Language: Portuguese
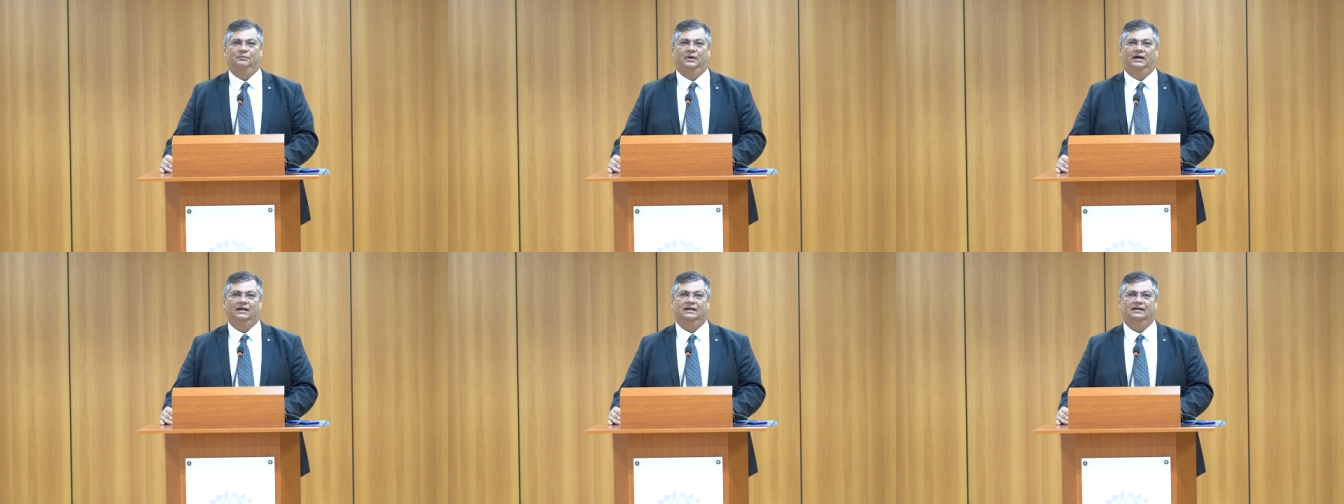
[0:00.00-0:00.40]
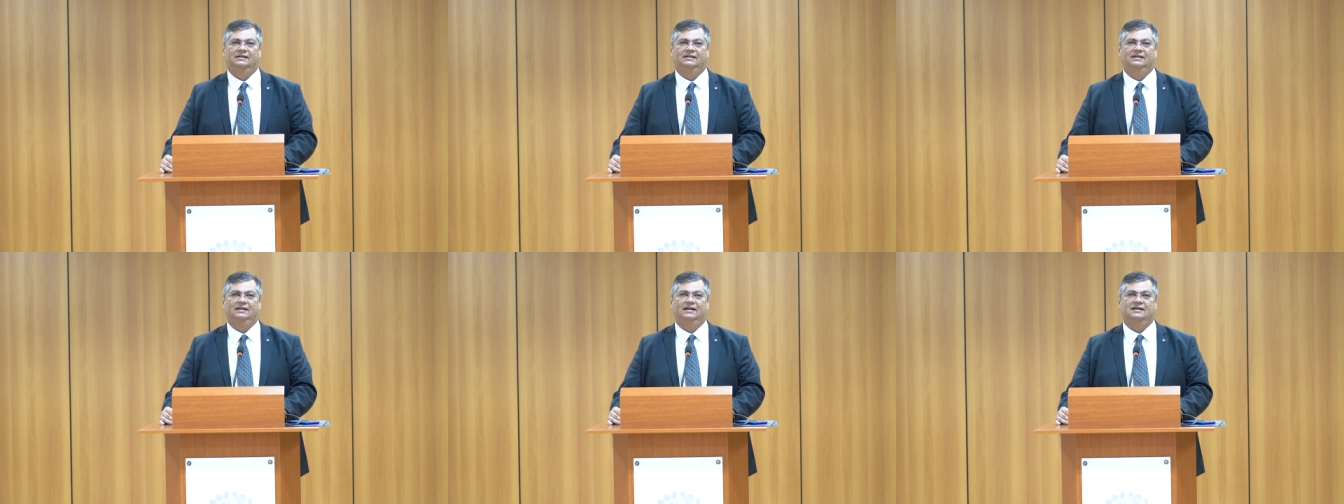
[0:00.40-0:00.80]
para
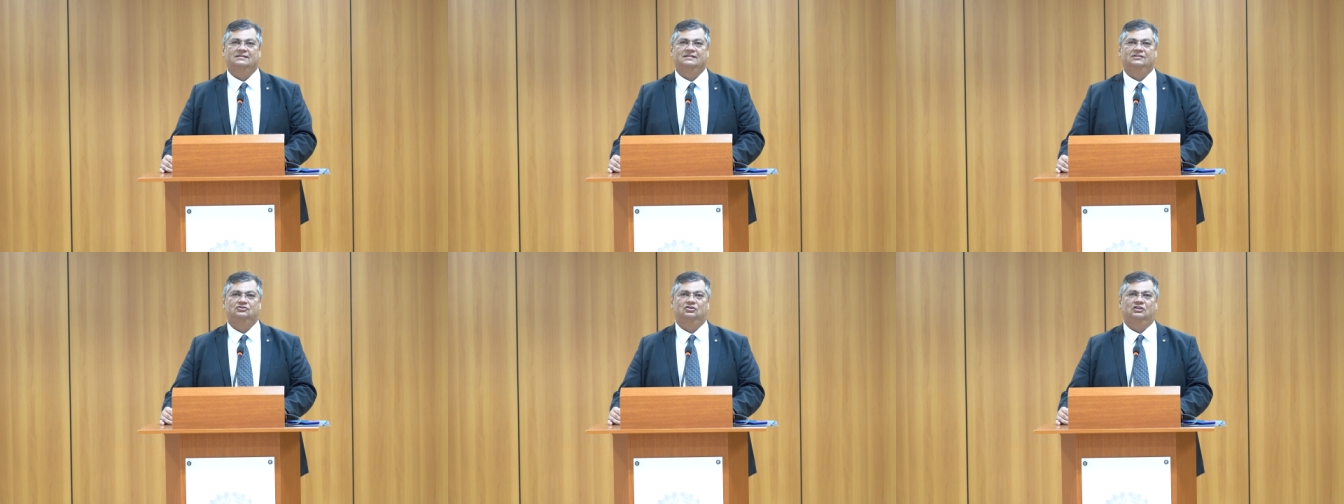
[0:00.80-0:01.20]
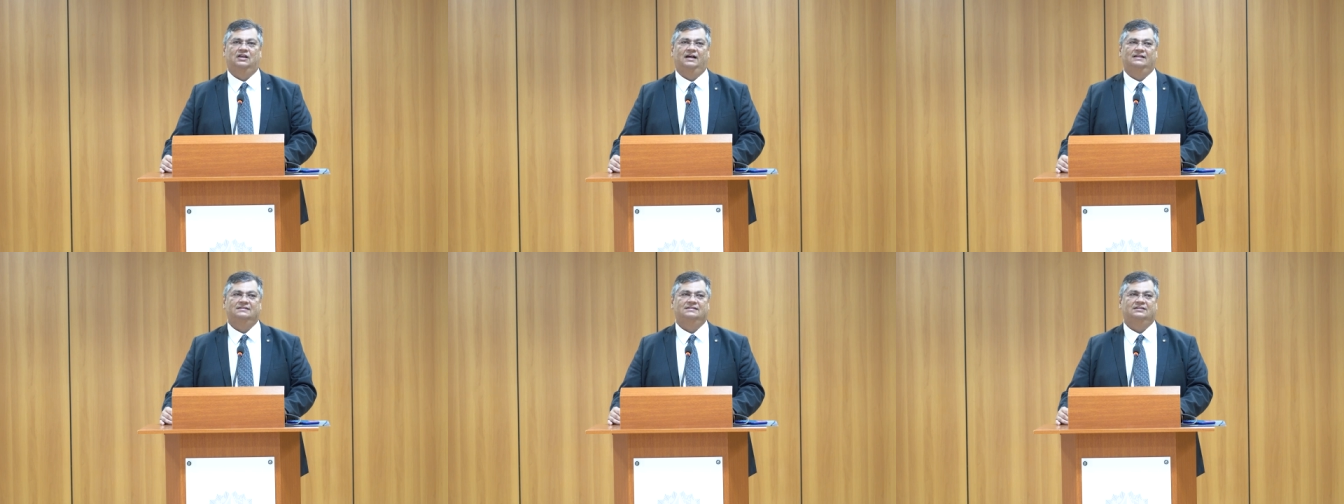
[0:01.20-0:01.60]
que as
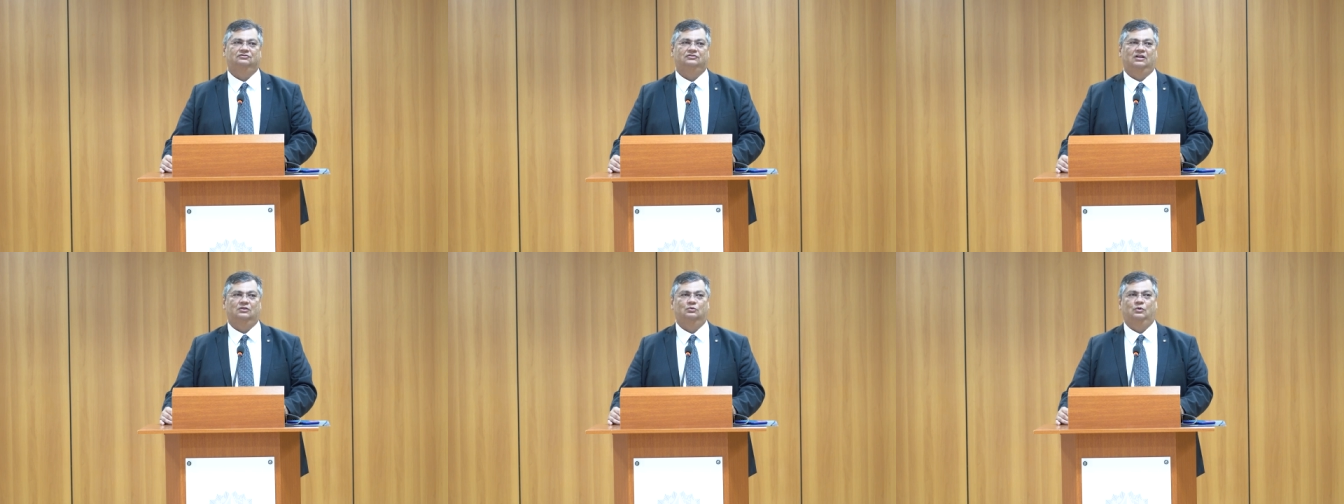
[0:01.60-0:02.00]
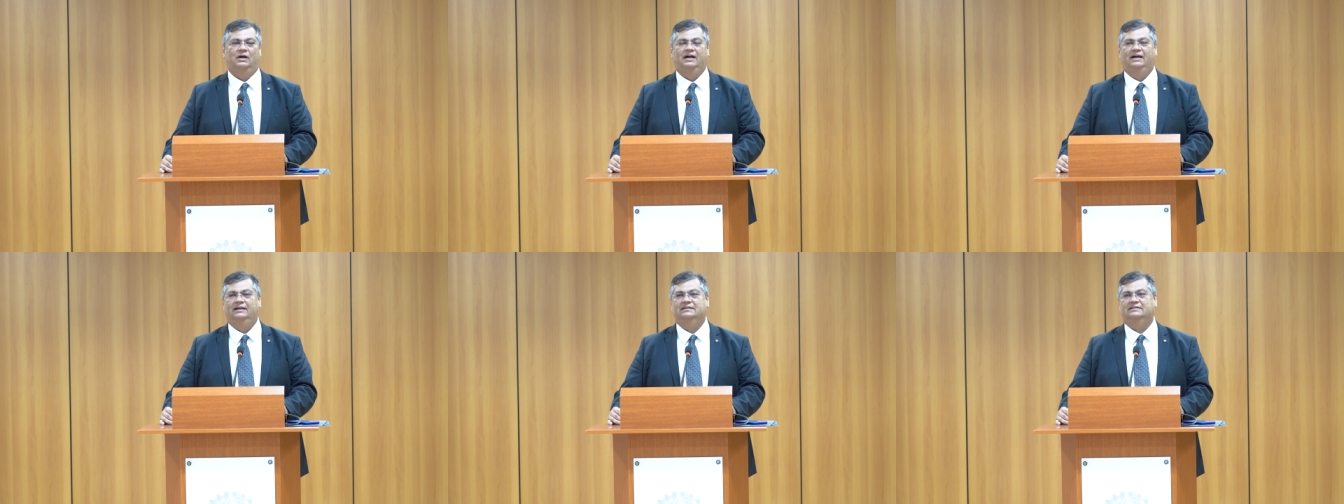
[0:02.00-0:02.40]
entidades
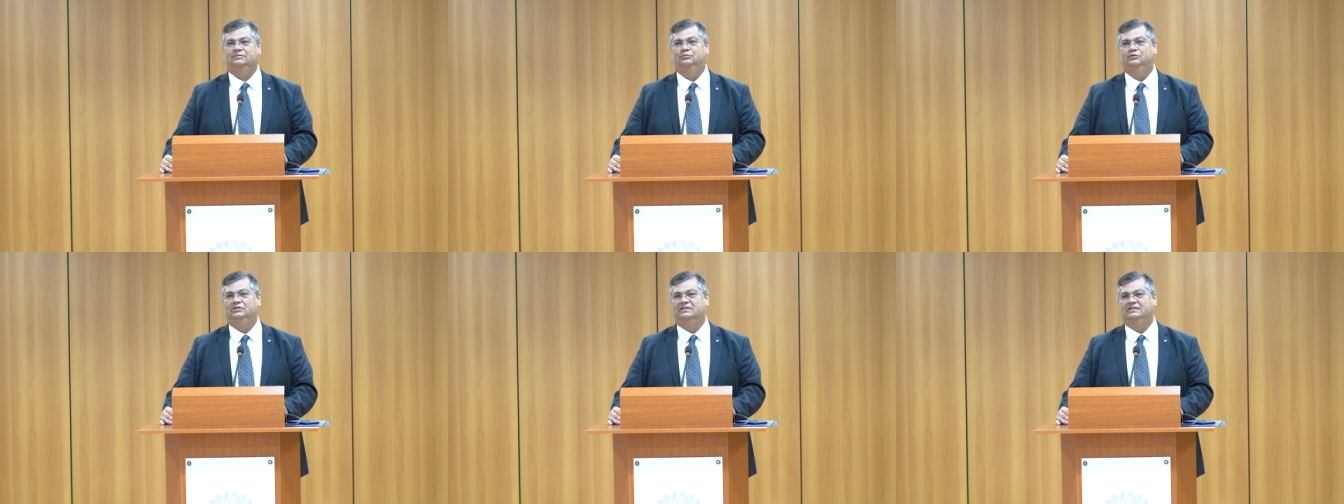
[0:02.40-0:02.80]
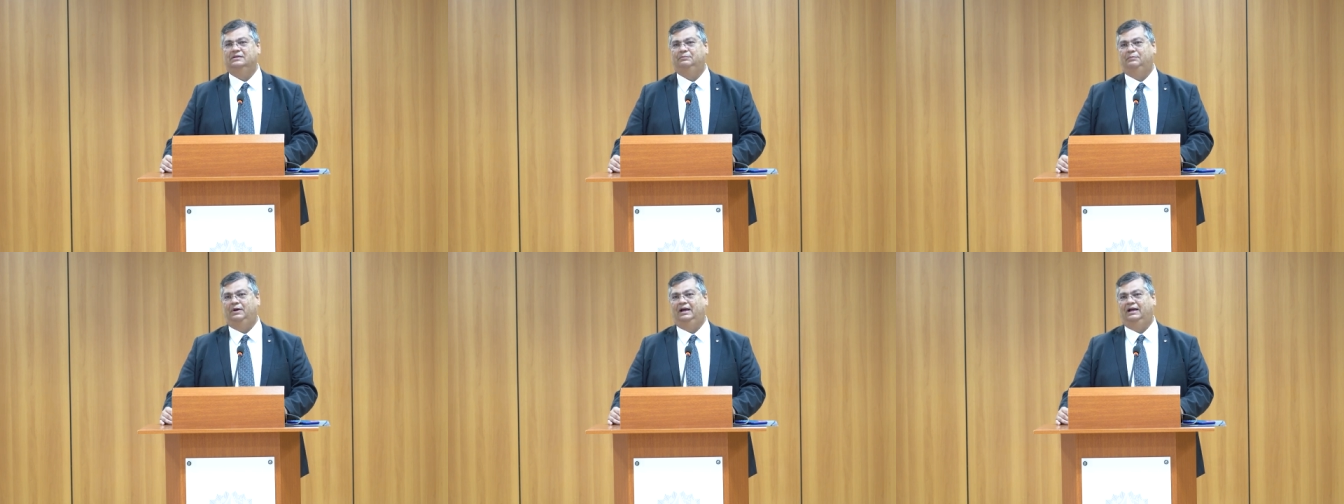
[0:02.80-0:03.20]
estaduais,
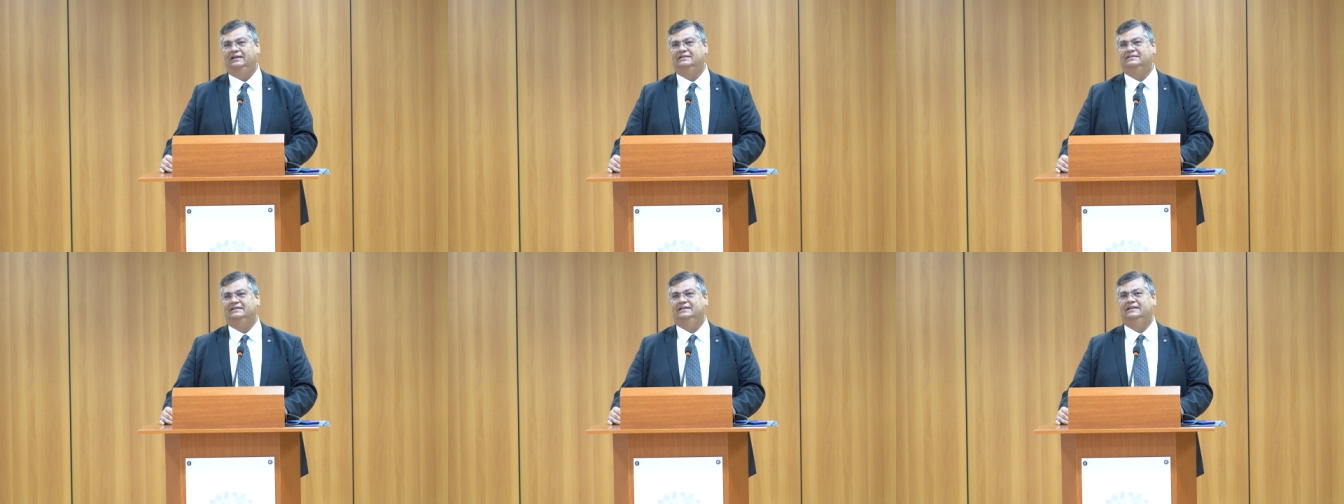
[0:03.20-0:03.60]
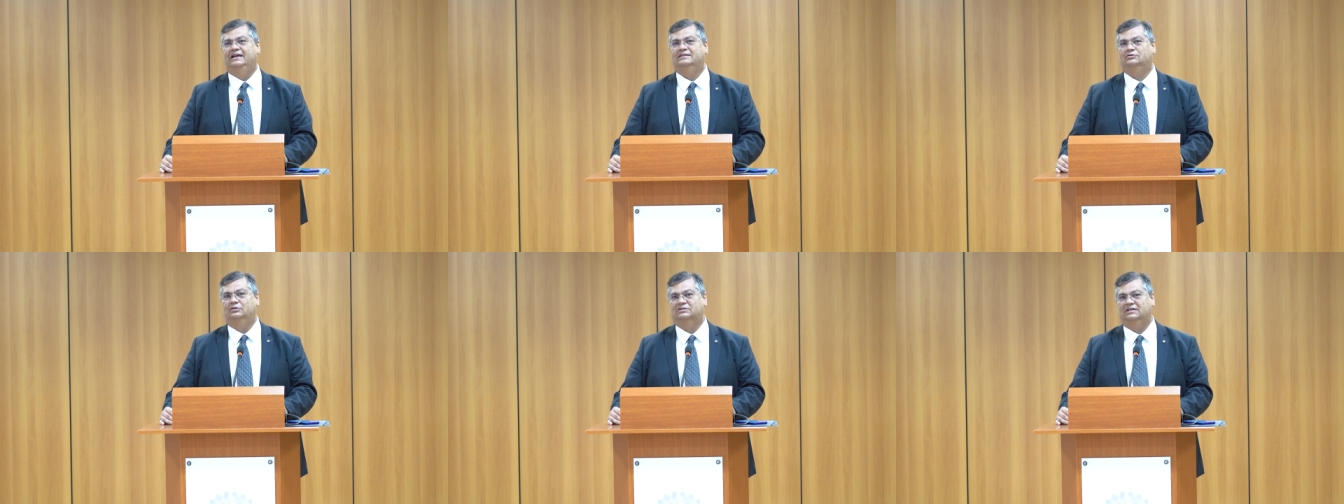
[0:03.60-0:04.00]
municipais e
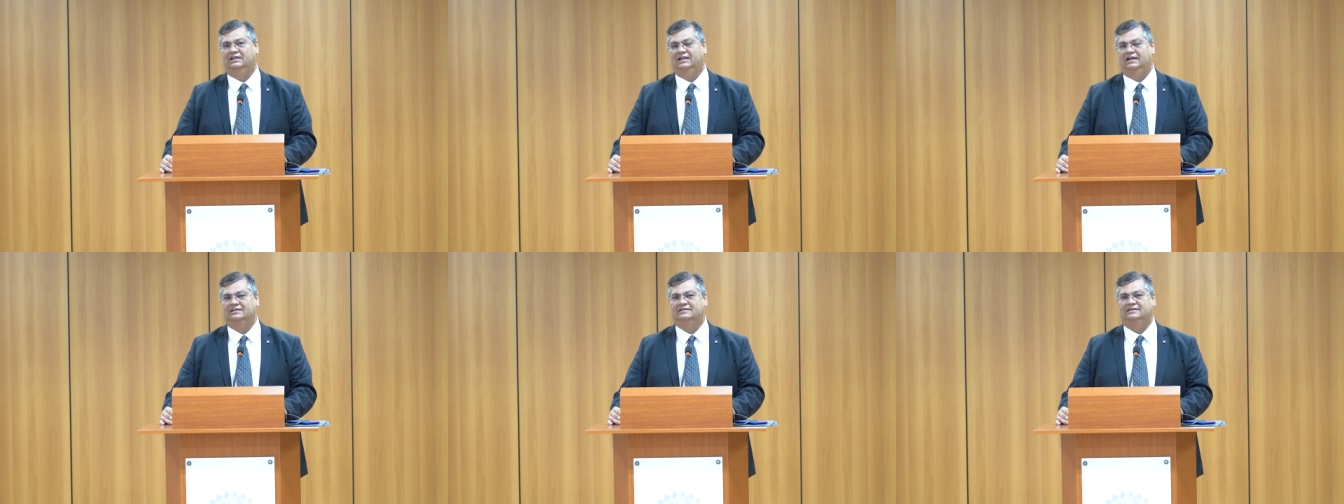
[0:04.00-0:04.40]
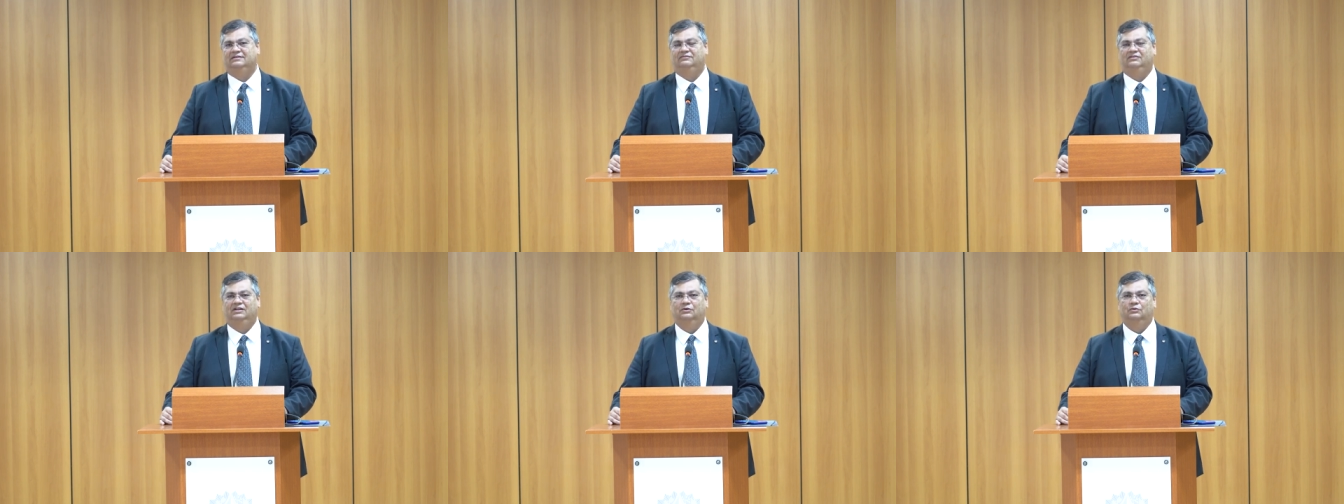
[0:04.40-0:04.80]
da sociedade
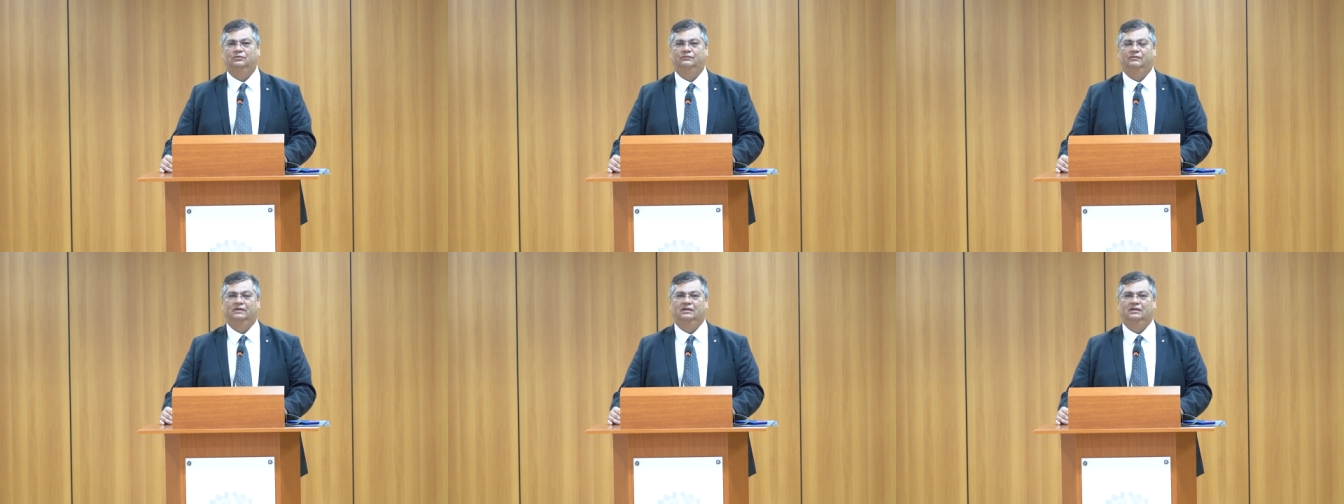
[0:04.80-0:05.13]
civil